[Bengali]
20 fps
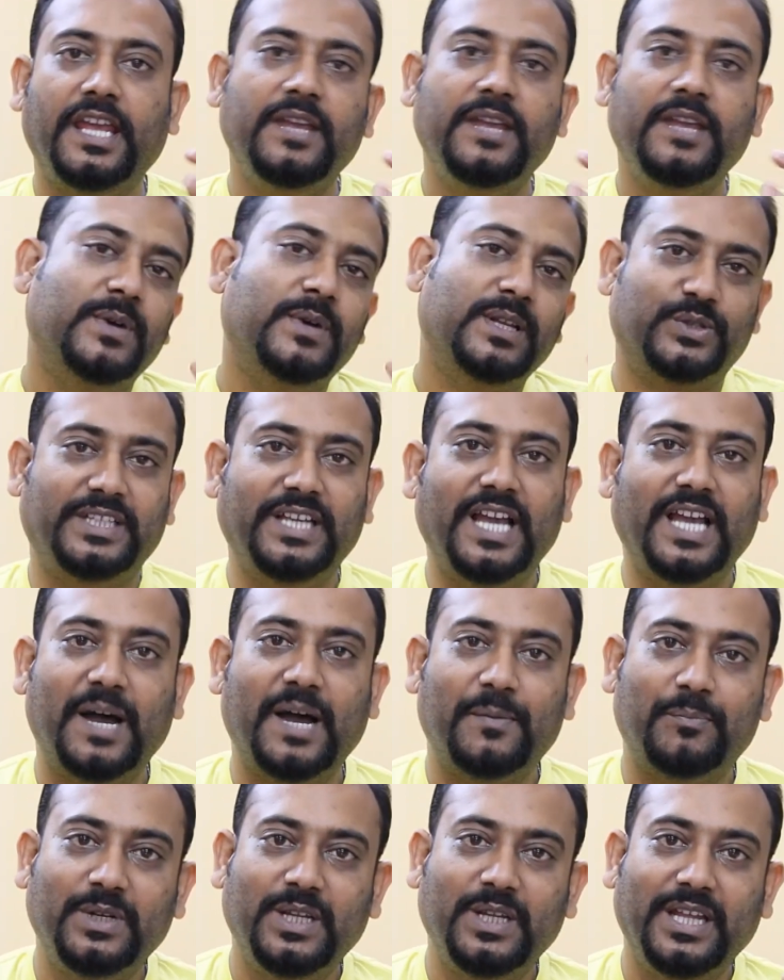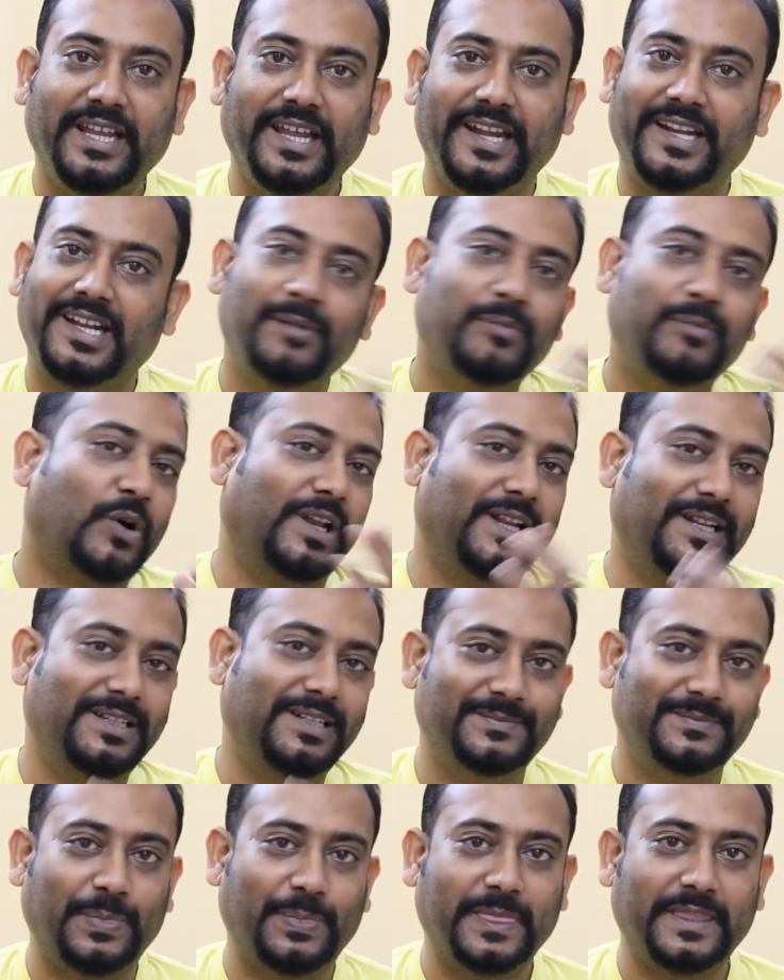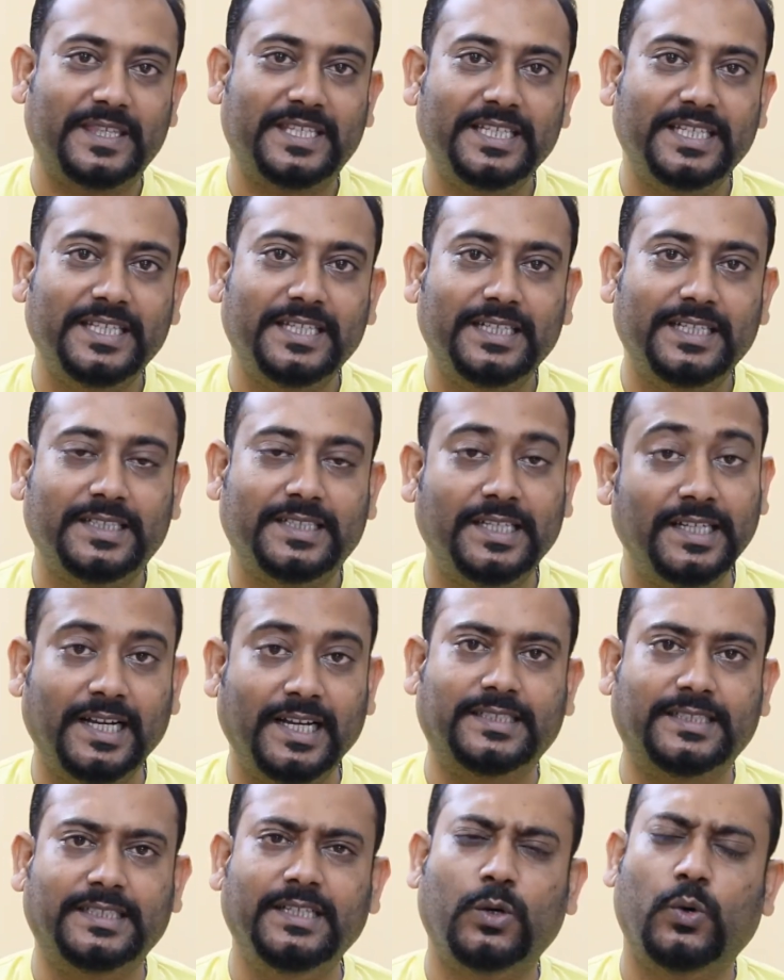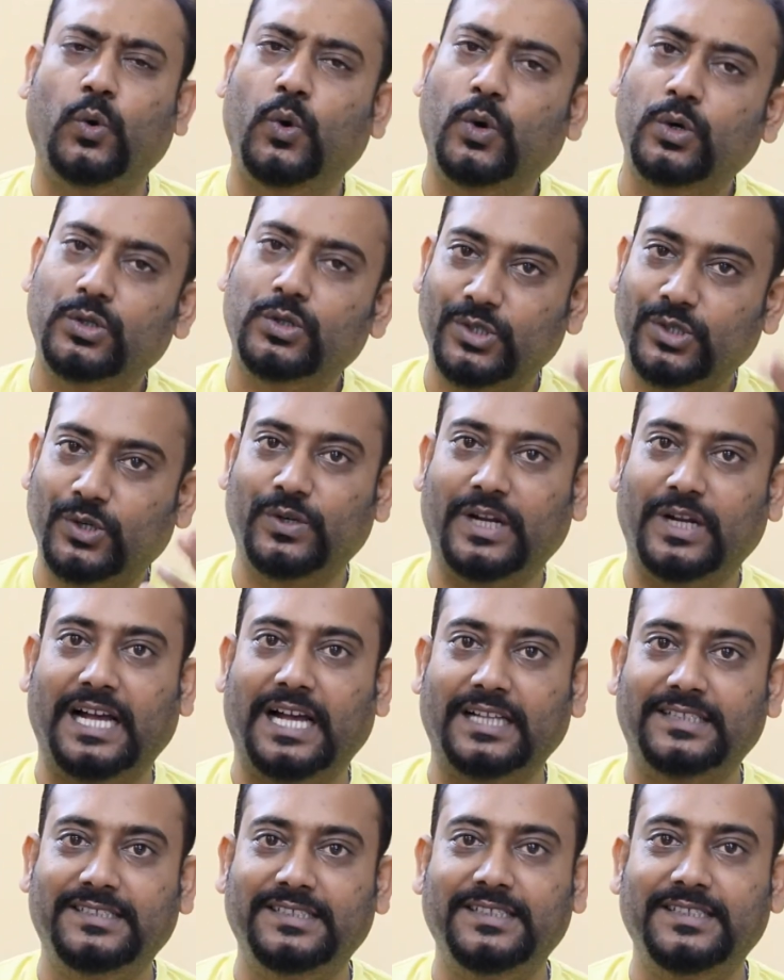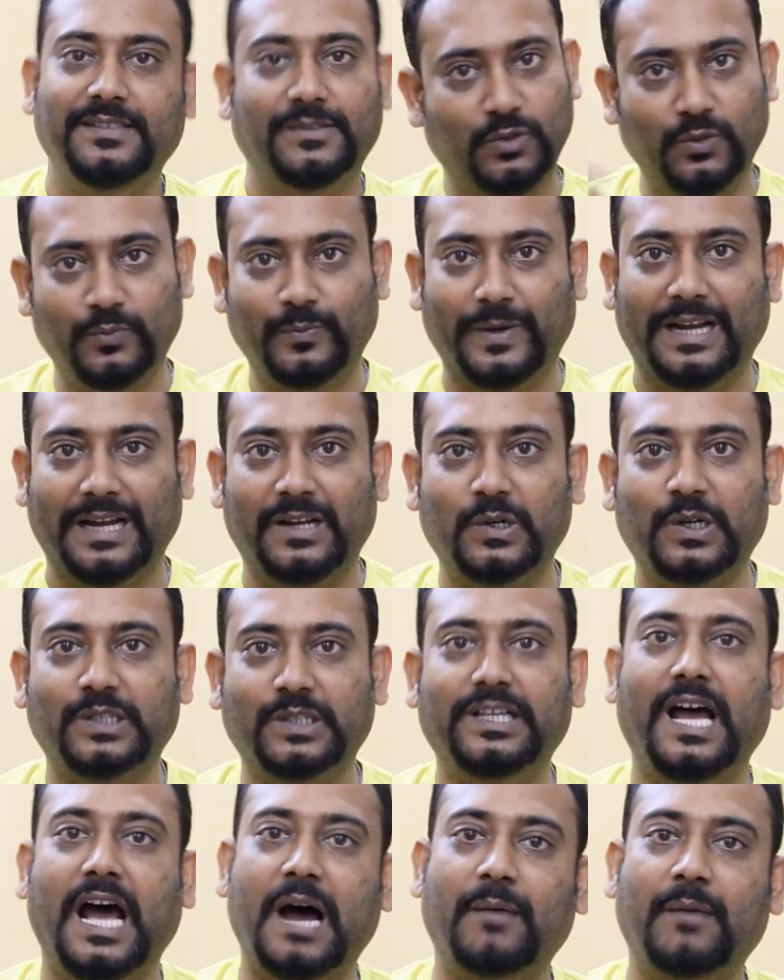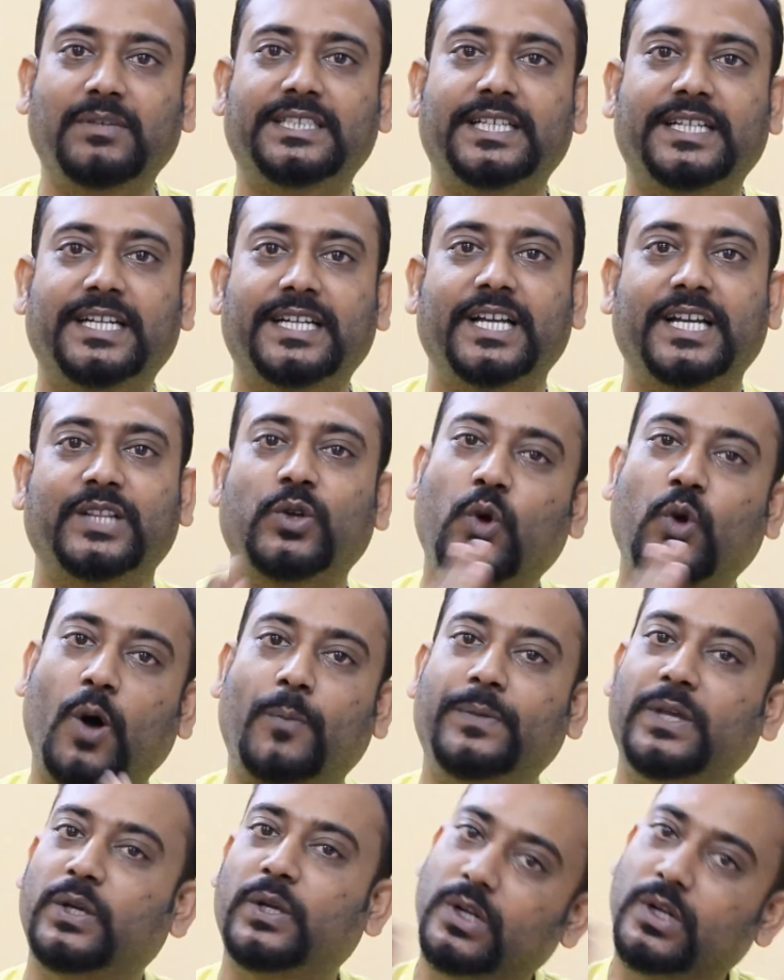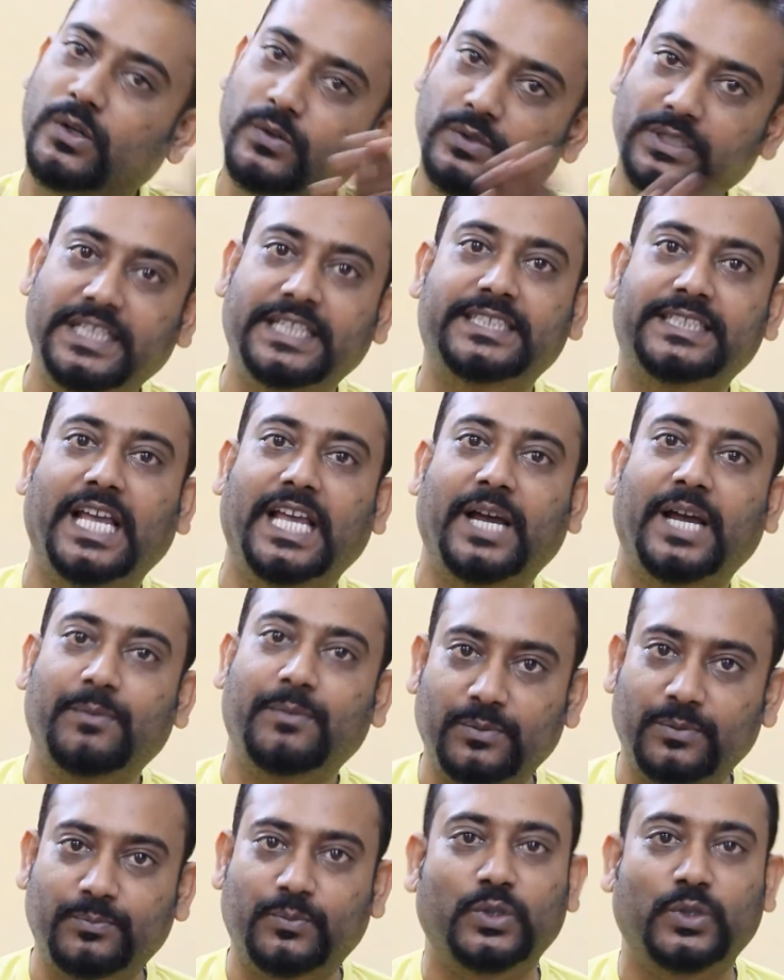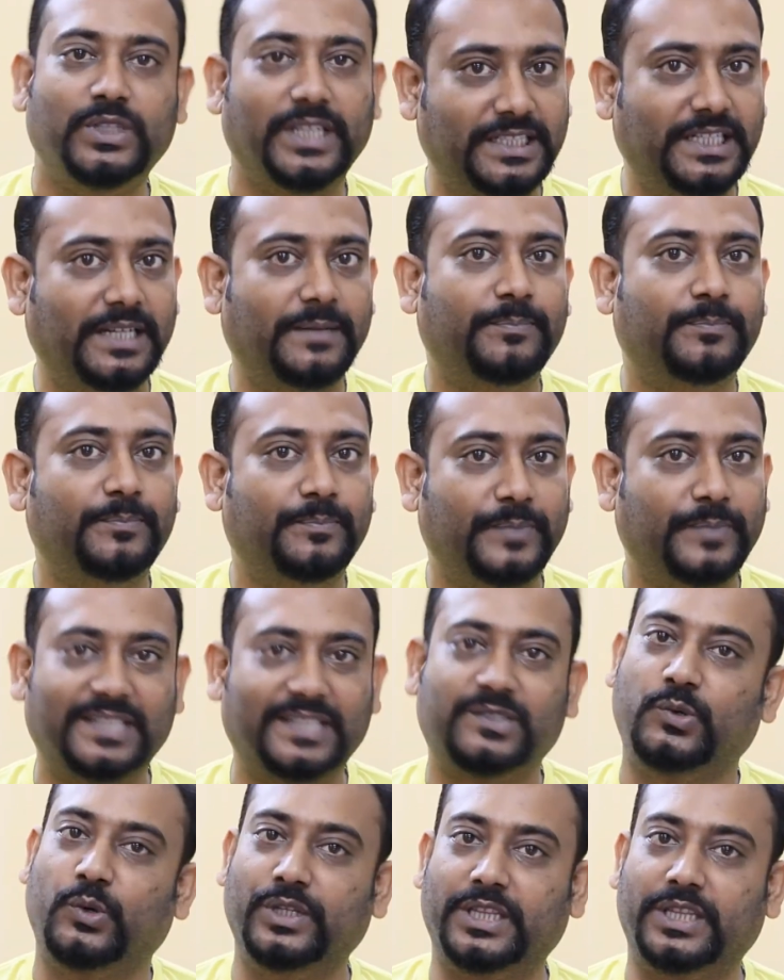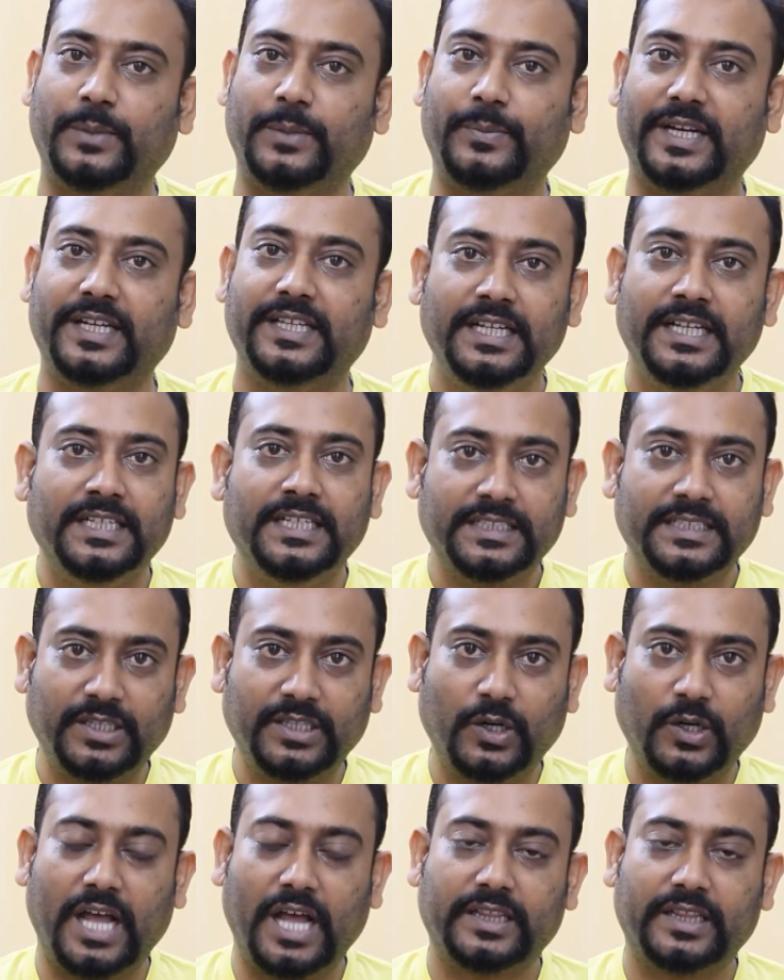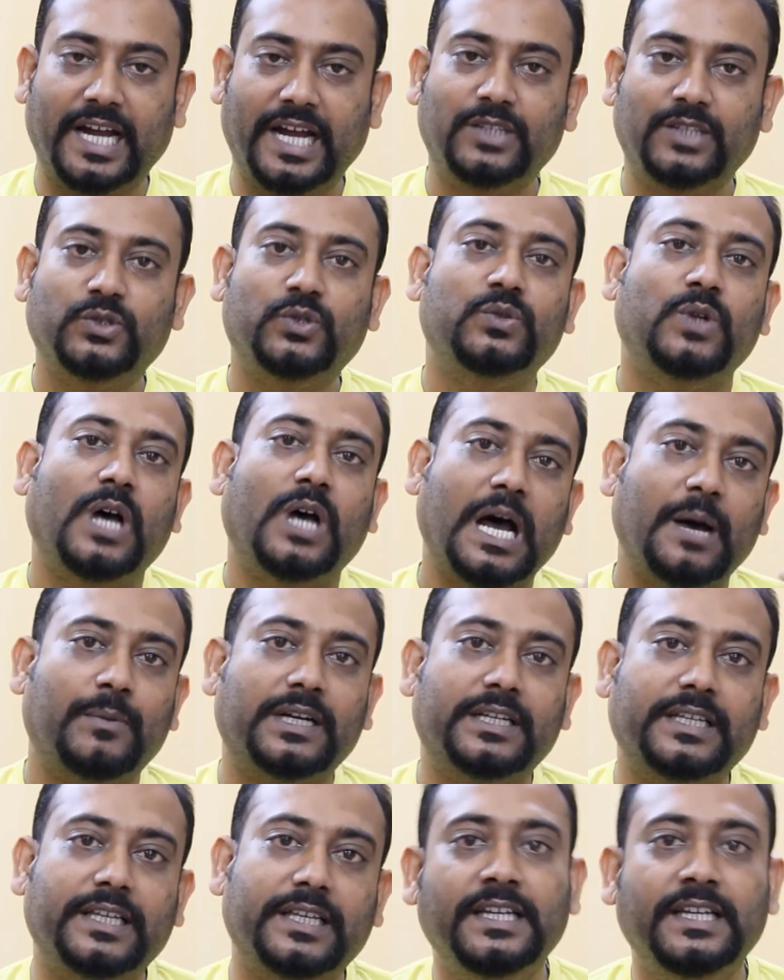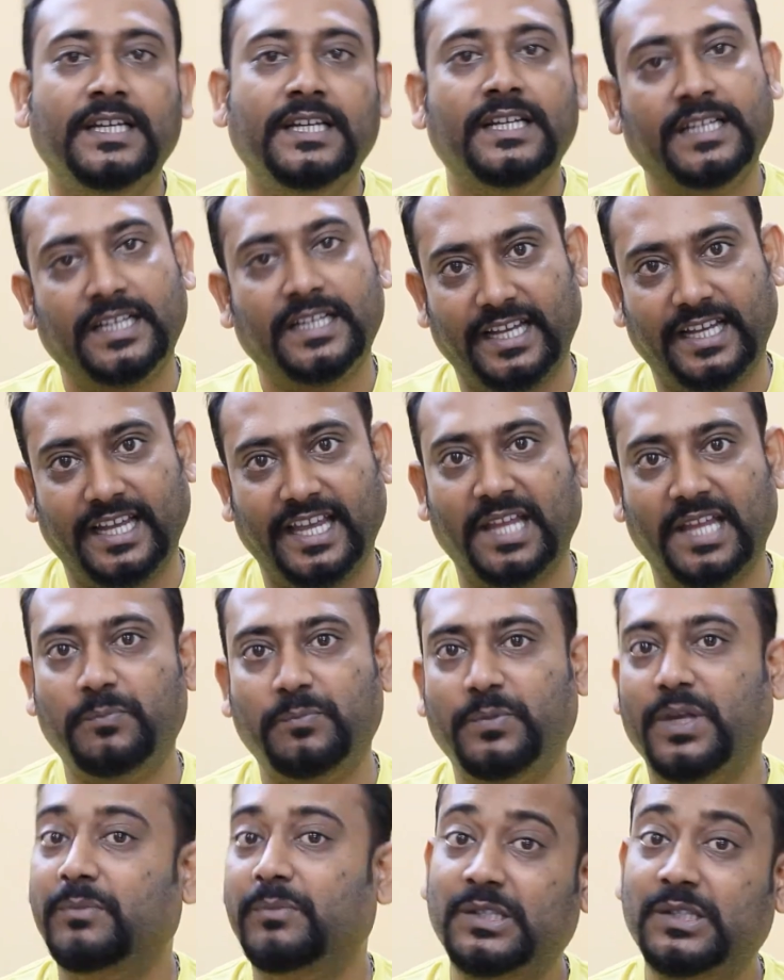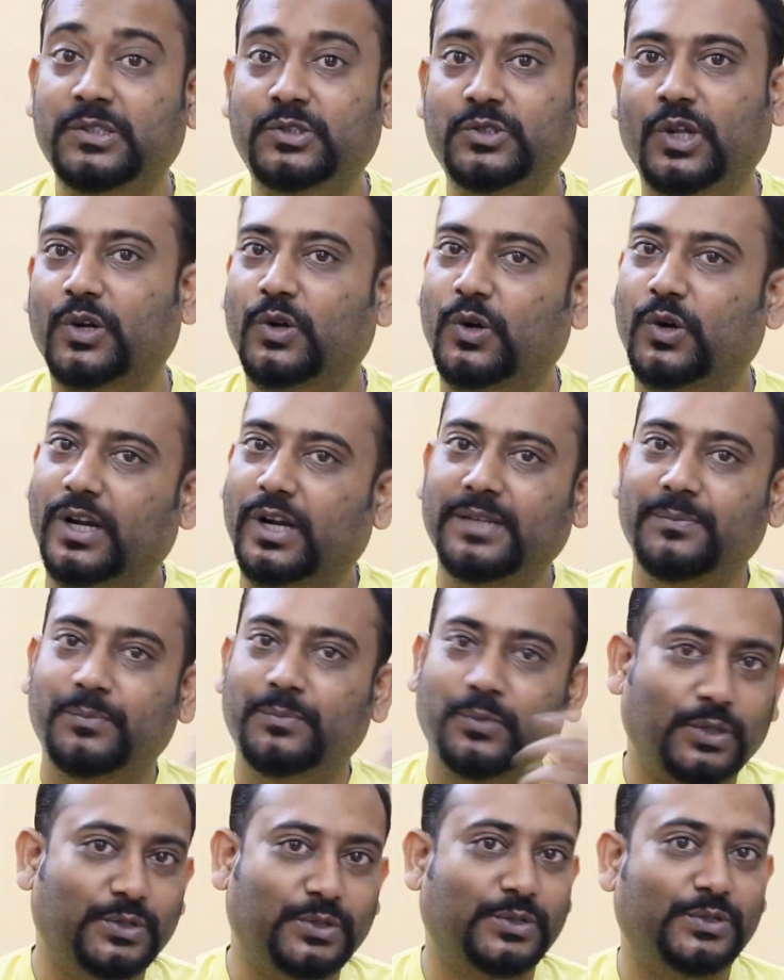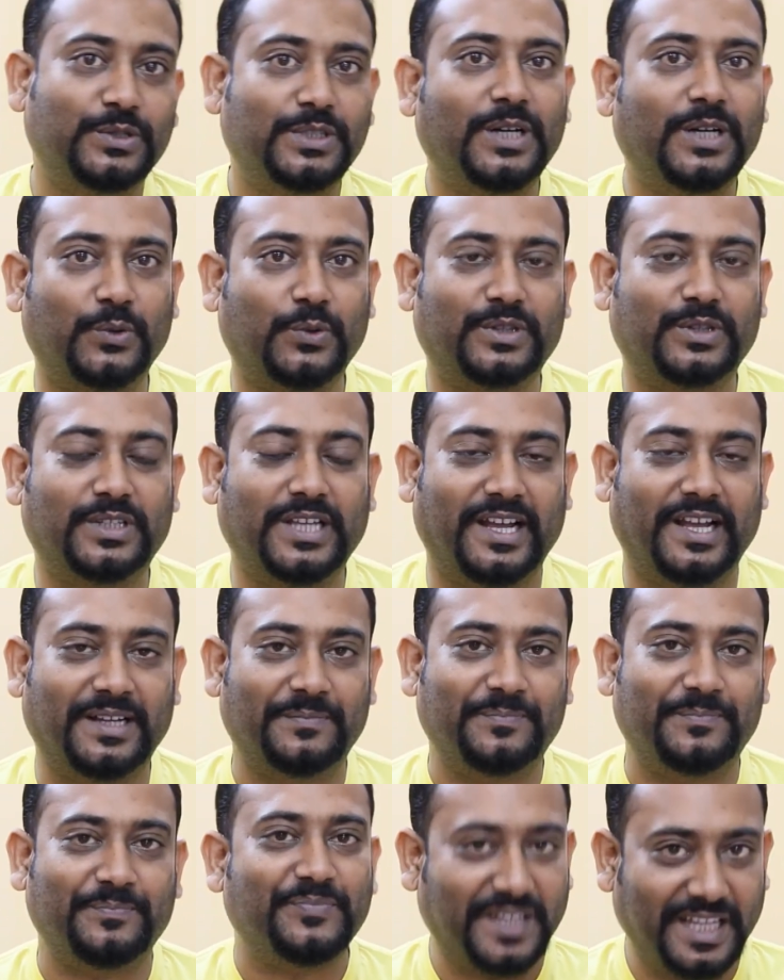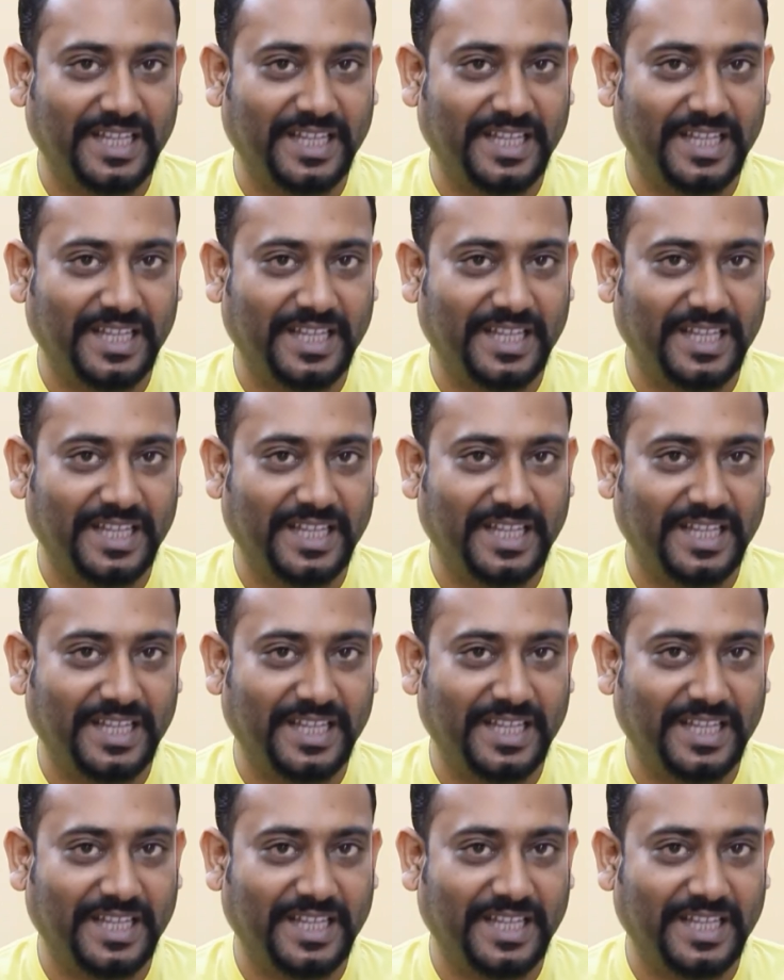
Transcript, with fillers: এইবার যদি আপনি এটা বলেন যে ঠিক আছে কোড যখন আছে খুব ভালো কথা আমি সেটাকে তো কপি করেও নিয়ে এসে আমার প্রোজেক্টে পেস্ট করে দিতে পারি তো তার জন্য আমাকে এনপিএম ইনস্টল করারই প্রয়োজনীয়তা করতে হয়